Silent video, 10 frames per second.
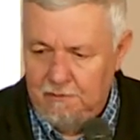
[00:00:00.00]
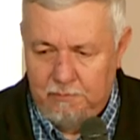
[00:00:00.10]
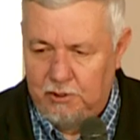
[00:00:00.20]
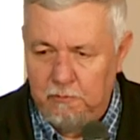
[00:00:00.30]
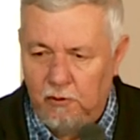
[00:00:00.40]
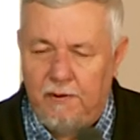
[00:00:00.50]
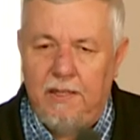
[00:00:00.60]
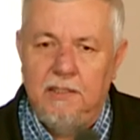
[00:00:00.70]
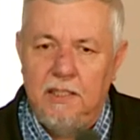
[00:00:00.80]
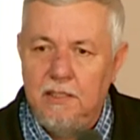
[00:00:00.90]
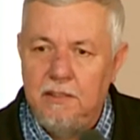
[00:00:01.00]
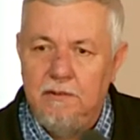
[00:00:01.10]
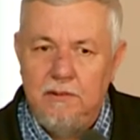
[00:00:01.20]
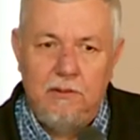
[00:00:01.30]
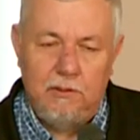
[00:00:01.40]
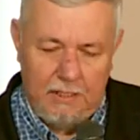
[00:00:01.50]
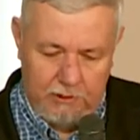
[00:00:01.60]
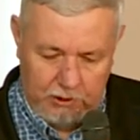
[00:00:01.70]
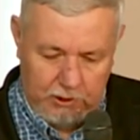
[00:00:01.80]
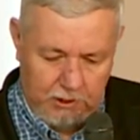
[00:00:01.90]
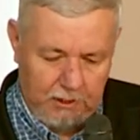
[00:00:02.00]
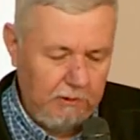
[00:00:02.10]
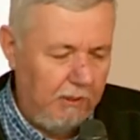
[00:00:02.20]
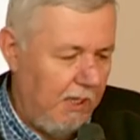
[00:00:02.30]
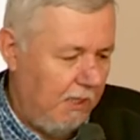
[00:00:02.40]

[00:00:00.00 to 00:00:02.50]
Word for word: przyjmowane i do dnia dzisiejszego